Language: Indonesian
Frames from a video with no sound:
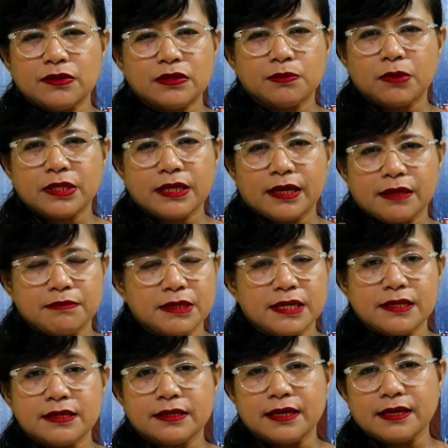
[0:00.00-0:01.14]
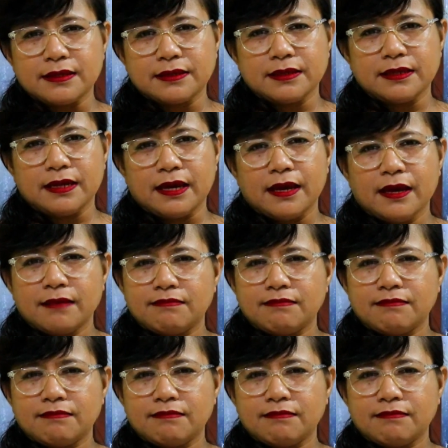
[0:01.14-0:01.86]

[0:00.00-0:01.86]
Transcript: itu semuanya akan menjadi sia-sia